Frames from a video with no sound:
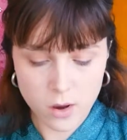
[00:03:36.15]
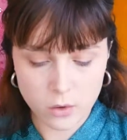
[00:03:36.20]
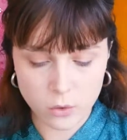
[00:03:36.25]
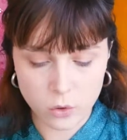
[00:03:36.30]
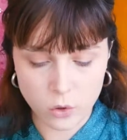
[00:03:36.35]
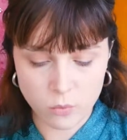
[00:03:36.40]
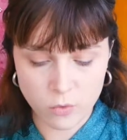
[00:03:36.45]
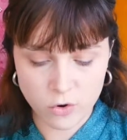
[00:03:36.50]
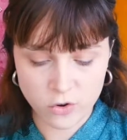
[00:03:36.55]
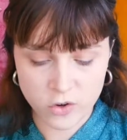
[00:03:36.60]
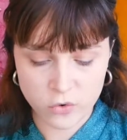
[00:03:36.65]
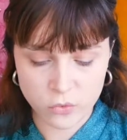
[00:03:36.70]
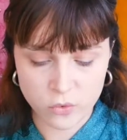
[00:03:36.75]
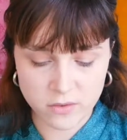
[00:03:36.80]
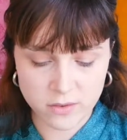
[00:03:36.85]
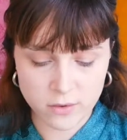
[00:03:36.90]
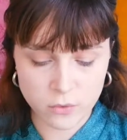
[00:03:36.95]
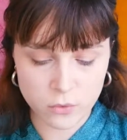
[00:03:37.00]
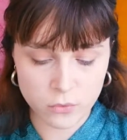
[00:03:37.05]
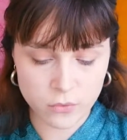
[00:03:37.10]
Donc moi j'ai
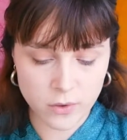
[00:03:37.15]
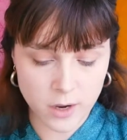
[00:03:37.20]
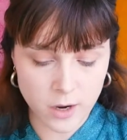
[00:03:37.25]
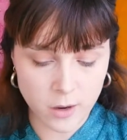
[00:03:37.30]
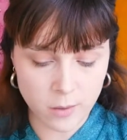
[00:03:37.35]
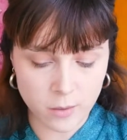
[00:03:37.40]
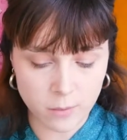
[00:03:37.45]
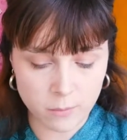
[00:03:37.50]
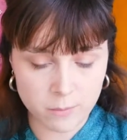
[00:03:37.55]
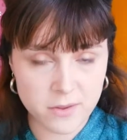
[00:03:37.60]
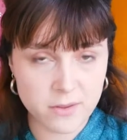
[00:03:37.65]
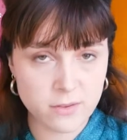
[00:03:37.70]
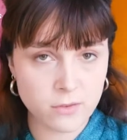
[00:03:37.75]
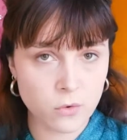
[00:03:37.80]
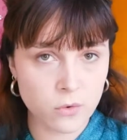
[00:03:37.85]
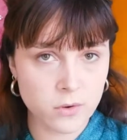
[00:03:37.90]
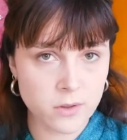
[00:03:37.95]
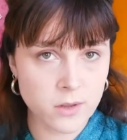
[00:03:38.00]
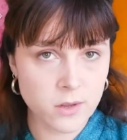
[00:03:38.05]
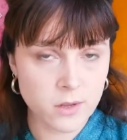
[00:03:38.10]
choisi de faire un
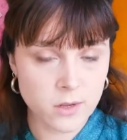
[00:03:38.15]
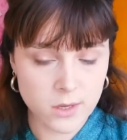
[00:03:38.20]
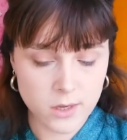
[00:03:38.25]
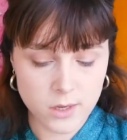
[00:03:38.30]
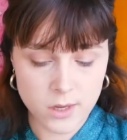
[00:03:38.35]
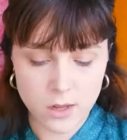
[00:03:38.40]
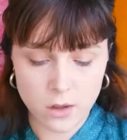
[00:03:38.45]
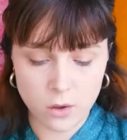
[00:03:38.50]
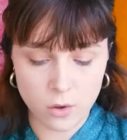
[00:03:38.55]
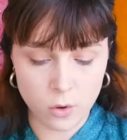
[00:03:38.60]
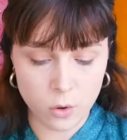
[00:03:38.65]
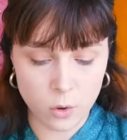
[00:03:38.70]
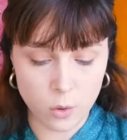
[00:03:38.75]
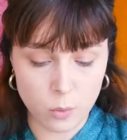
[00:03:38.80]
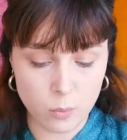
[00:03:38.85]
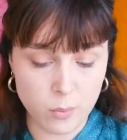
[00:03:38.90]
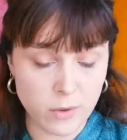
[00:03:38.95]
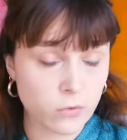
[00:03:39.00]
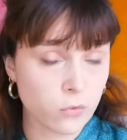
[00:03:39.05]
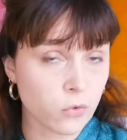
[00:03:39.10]
pissenlit euh,
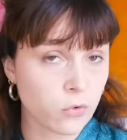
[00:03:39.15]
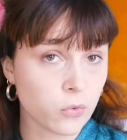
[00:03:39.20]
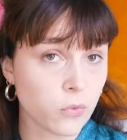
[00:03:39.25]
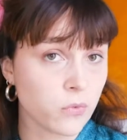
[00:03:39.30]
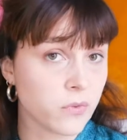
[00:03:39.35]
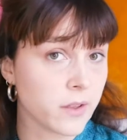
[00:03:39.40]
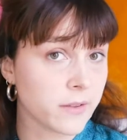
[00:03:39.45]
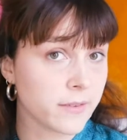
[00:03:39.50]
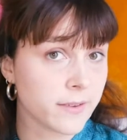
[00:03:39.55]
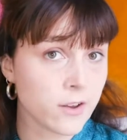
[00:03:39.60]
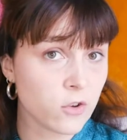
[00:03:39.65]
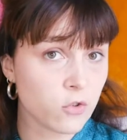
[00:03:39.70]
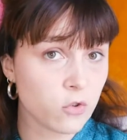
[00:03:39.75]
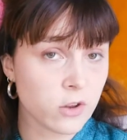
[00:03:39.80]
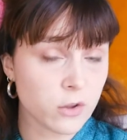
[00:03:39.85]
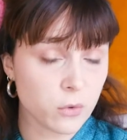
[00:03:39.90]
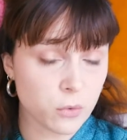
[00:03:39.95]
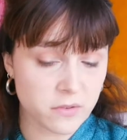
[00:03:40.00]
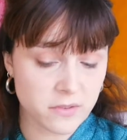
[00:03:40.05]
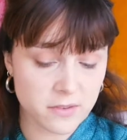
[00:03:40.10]
parce que je trouve ça très
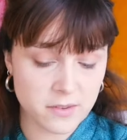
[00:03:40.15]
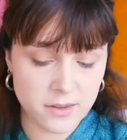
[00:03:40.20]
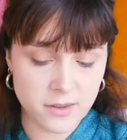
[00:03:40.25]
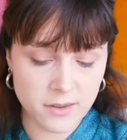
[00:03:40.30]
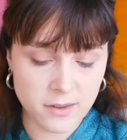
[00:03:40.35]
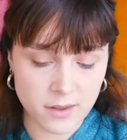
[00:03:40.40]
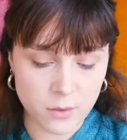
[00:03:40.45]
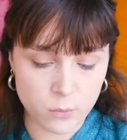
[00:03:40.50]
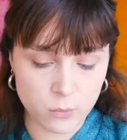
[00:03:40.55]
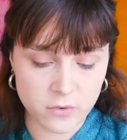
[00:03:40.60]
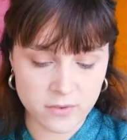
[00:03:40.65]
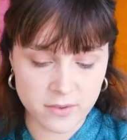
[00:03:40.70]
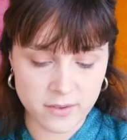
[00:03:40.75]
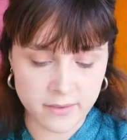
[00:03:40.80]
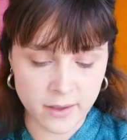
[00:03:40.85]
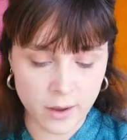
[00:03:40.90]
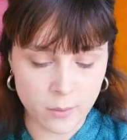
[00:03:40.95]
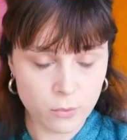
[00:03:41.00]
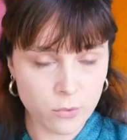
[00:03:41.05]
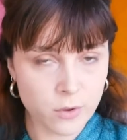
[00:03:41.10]
joli aussi. Et puis
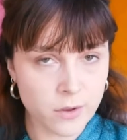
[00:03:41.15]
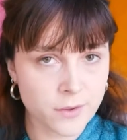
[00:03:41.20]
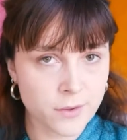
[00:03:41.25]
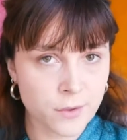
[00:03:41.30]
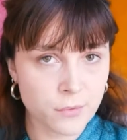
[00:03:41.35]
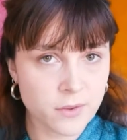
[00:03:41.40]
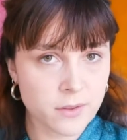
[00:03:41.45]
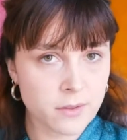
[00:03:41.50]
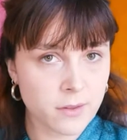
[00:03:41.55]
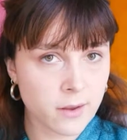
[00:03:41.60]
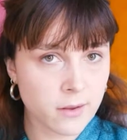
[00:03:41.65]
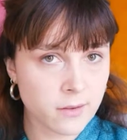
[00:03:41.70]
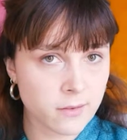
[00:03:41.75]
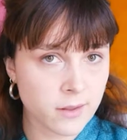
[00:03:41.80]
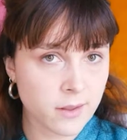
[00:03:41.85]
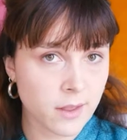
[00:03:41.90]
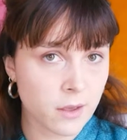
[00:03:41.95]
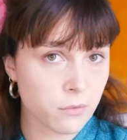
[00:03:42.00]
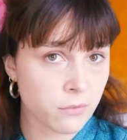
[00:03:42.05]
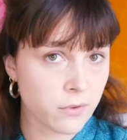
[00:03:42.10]
c'était un peu un défi
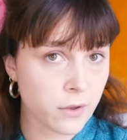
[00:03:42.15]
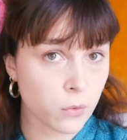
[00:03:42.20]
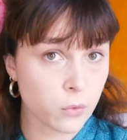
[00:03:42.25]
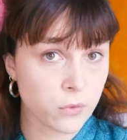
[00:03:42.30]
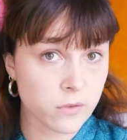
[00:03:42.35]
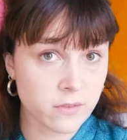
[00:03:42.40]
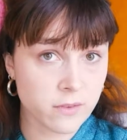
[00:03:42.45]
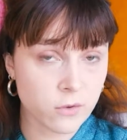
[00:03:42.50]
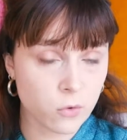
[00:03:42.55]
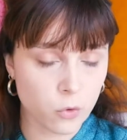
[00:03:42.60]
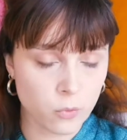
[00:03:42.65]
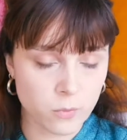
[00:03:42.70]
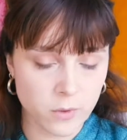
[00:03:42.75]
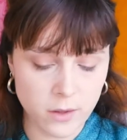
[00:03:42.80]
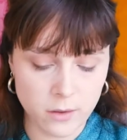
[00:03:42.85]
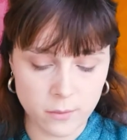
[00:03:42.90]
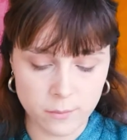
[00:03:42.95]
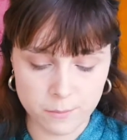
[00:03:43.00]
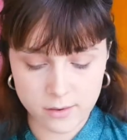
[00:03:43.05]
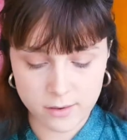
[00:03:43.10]
technique à faire au stylo
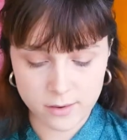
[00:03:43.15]
bille.